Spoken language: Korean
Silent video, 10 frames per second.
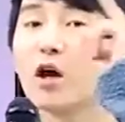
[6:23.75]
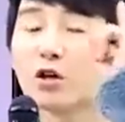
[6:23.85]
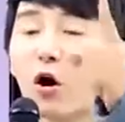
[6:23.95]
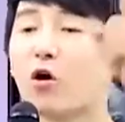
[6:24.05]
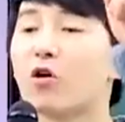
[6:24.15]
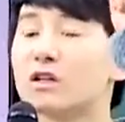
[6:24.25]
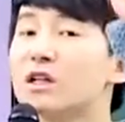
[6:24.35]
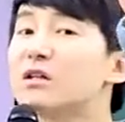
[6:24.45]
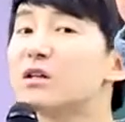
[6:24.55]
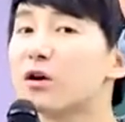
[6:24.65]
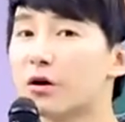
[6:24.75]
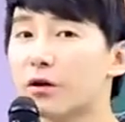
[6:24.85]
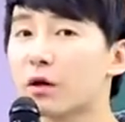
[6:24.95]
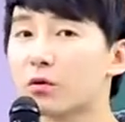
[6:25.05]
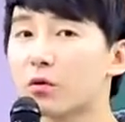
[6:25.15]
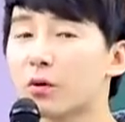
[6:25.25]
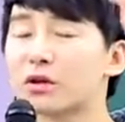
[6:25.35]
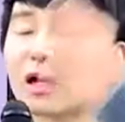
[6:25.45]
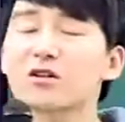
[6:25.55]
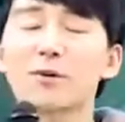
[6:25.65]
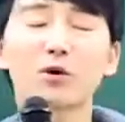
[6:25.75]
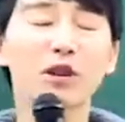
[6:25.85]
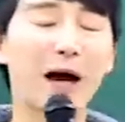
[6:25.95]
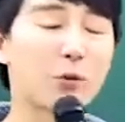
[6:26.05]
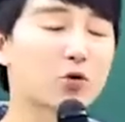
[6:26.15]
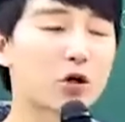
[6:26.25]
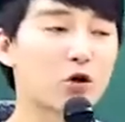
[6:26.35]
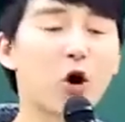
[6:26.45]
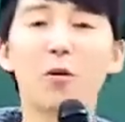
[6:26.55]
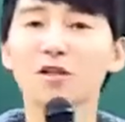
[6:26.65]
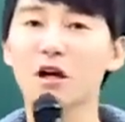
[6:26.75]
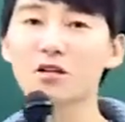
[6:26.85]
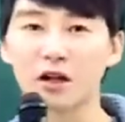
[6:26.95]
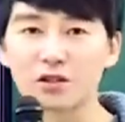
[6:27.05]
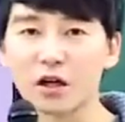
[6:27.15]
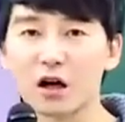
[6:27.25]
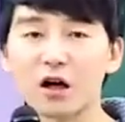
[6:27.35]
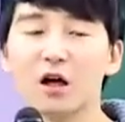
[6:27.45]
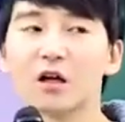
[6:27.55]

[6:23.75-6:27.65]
영어 1등이어야 된다고 왜 다른 과목 다 못해도 영어만 잘하는 애 있잖아